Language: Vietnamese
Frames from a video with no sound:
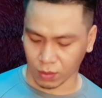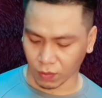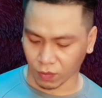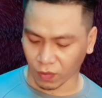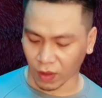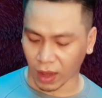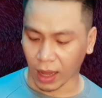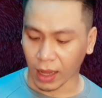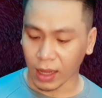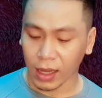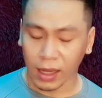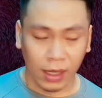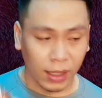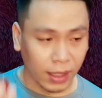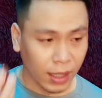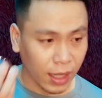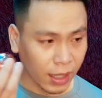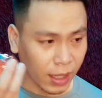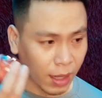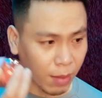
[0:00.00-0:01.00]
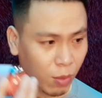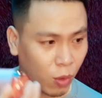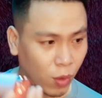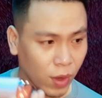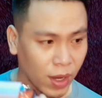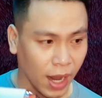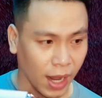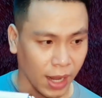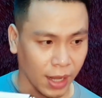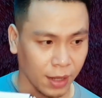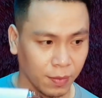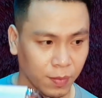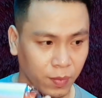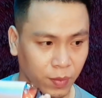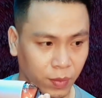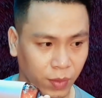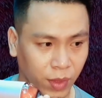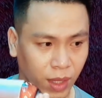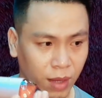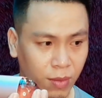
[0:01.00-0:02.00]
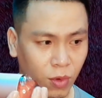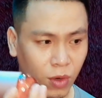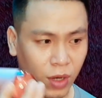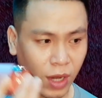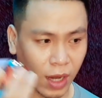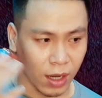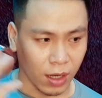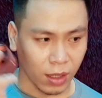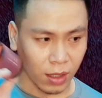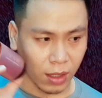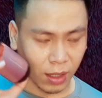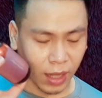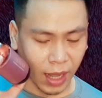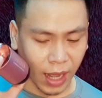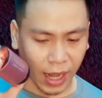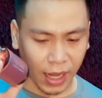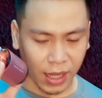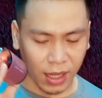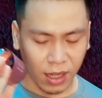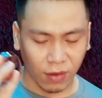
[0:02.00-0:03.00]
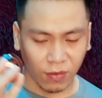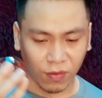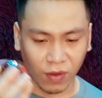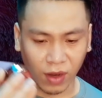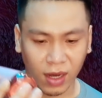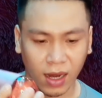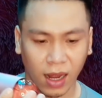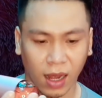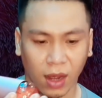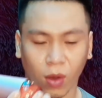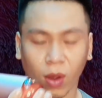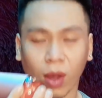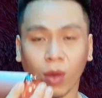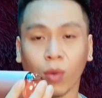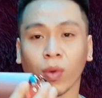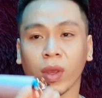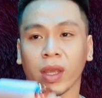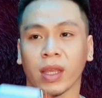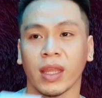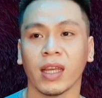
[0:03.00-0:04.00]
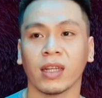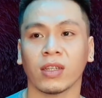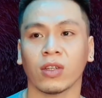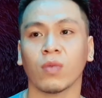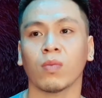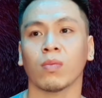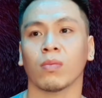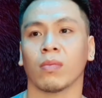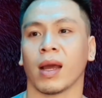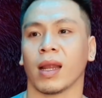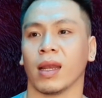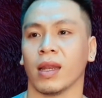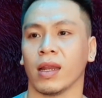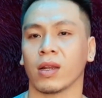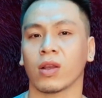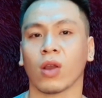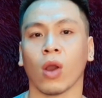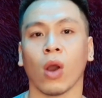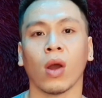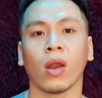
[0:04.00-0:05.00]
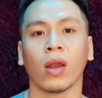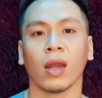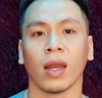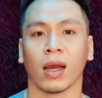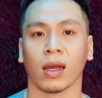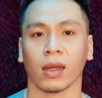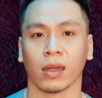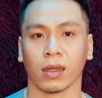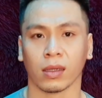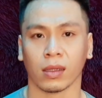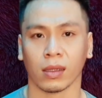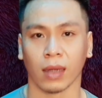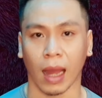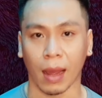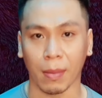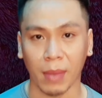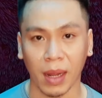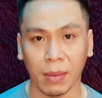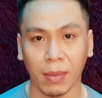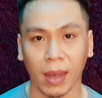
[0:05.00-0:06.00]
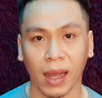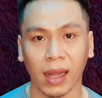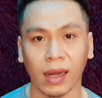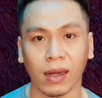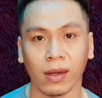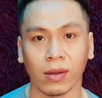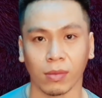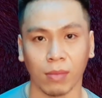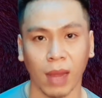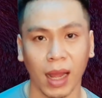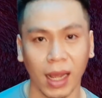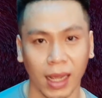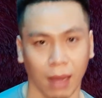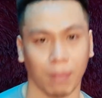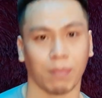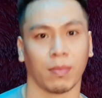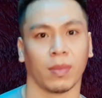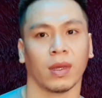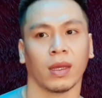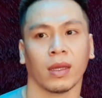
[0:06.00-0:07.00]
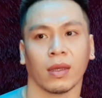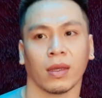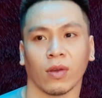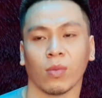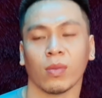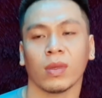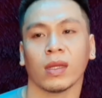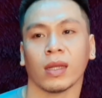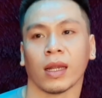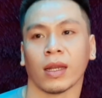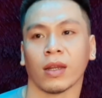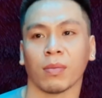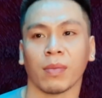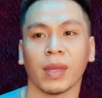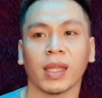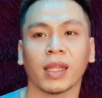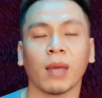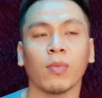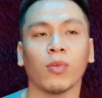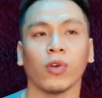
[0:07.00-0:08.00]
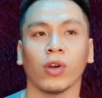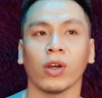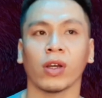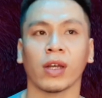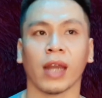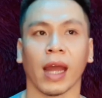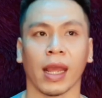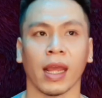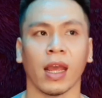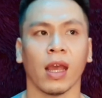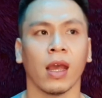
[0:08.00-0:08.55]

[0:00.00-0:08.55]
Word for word: và cái, cái mùi này cái mùi này cái hay nhất vẫn là hoa quỳ thiên trúc mà mình có lần đã may mắn được bắt gặp cũng như là được biết tới mùi hương này